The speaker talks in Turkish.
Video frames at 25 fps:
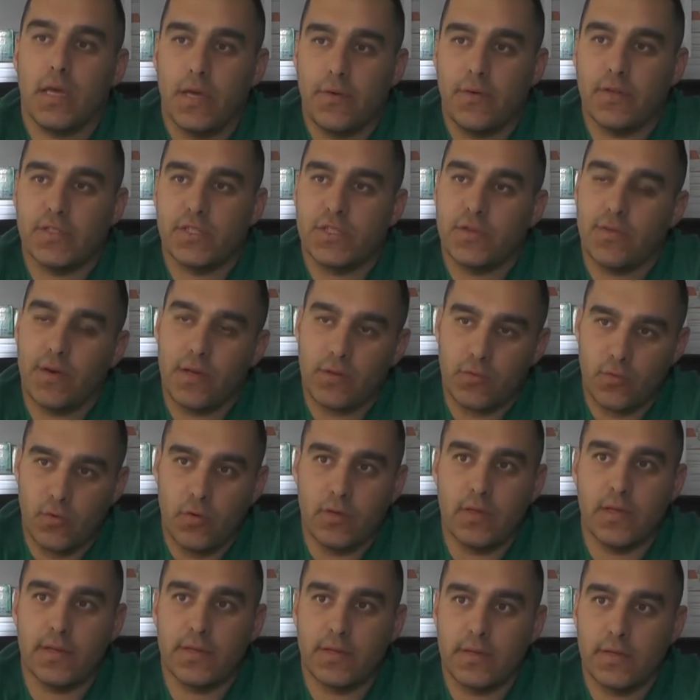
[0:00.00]
Evet civar
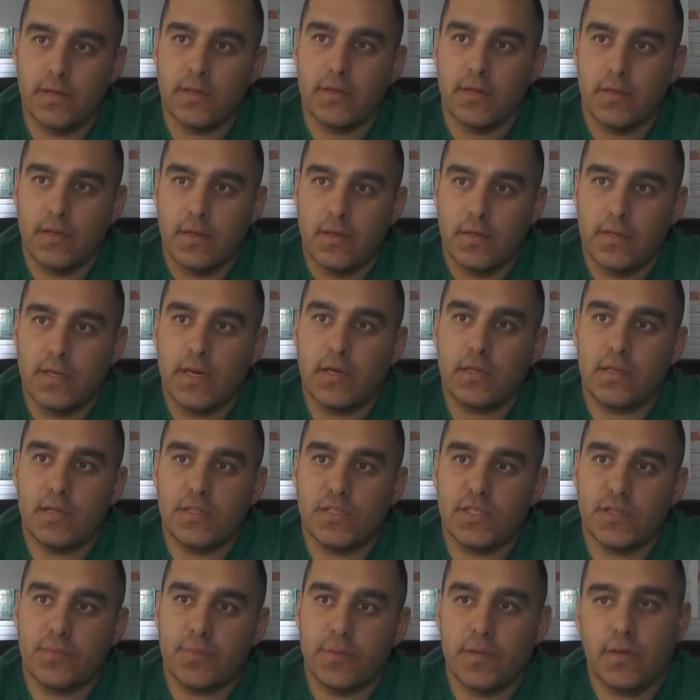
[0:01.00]
köyleri
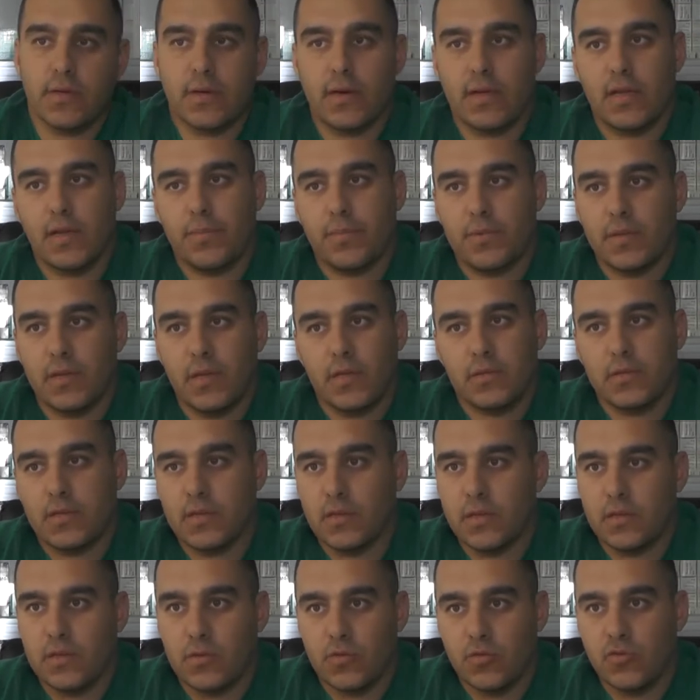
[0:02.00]
yaklaşık
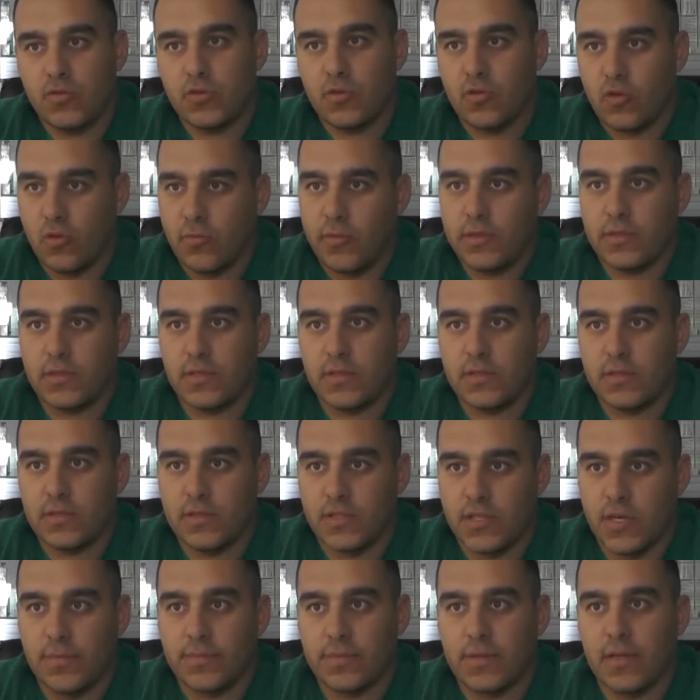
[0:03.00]
Karapınar'da 100 kilometre
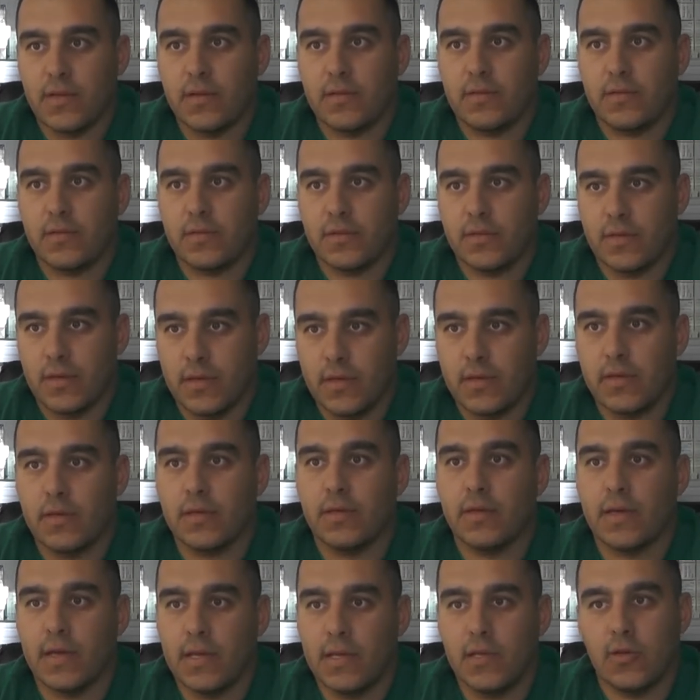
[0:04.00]
çapta
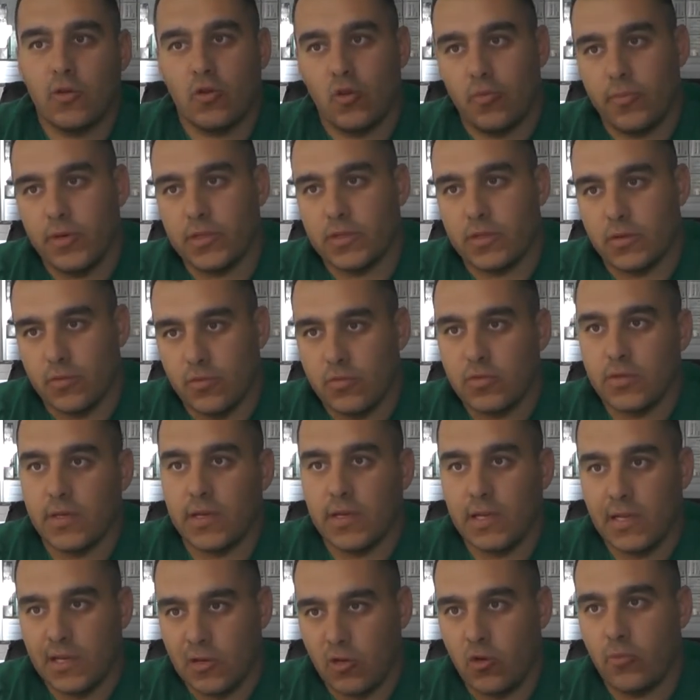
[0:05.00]
50 ee, kilometre
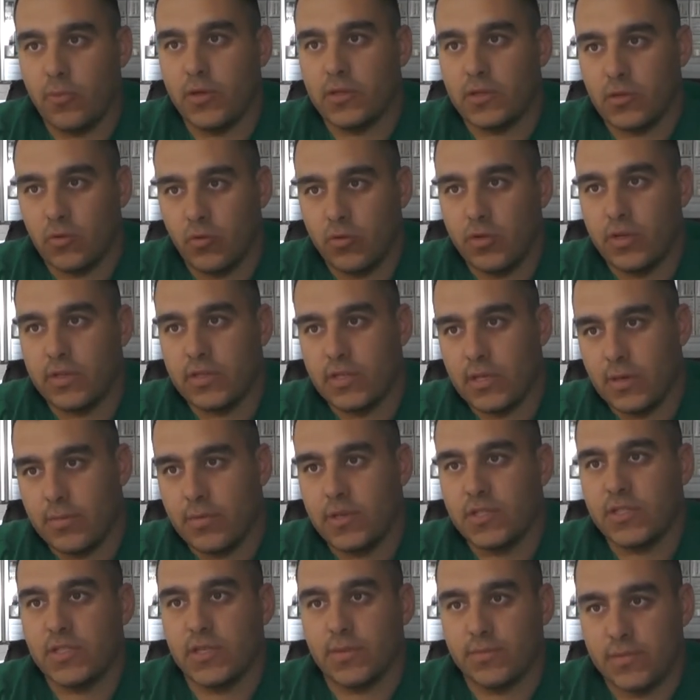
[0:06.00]
kuzey, 50 kilometre güney
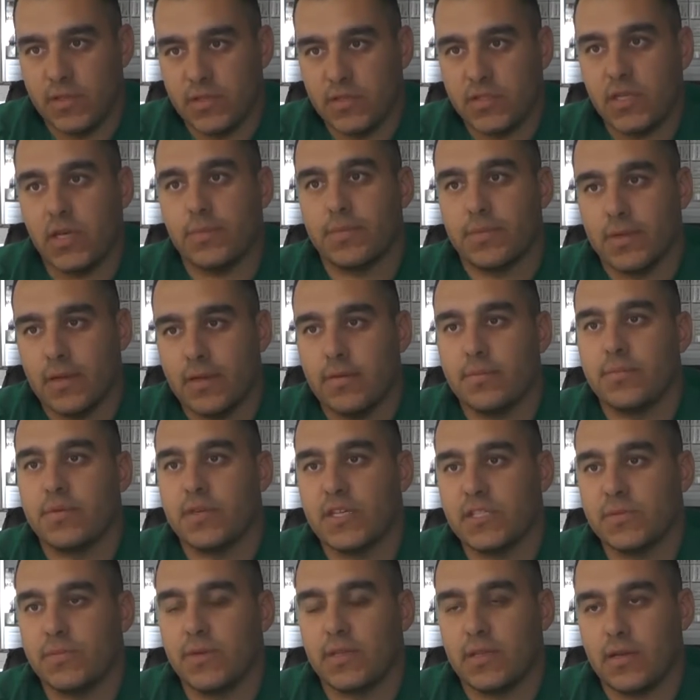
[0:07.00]
diyebileceğim evet. çapta
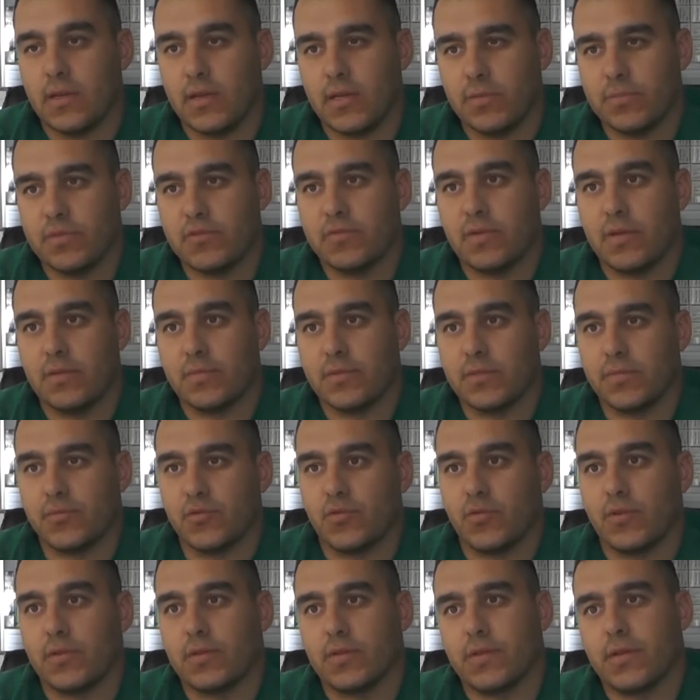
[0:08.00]
bir hizmet alanımız var bizim
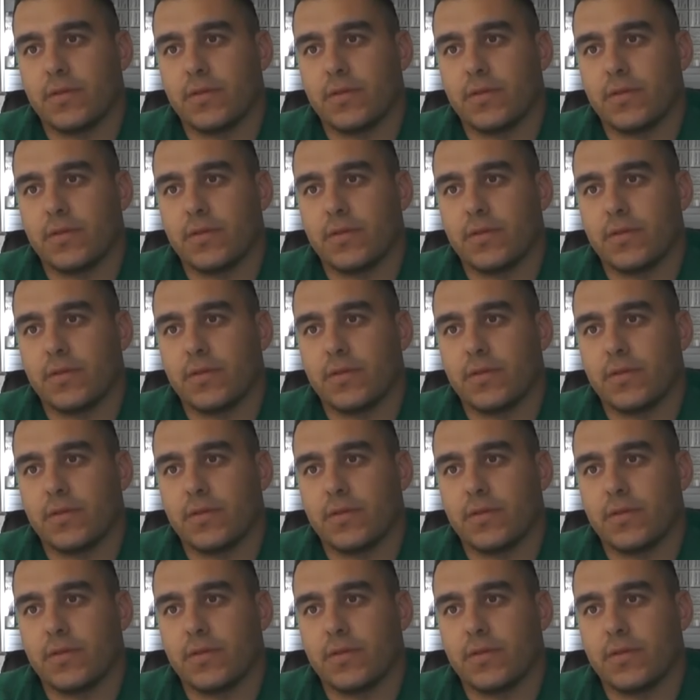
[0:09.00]
şu anda.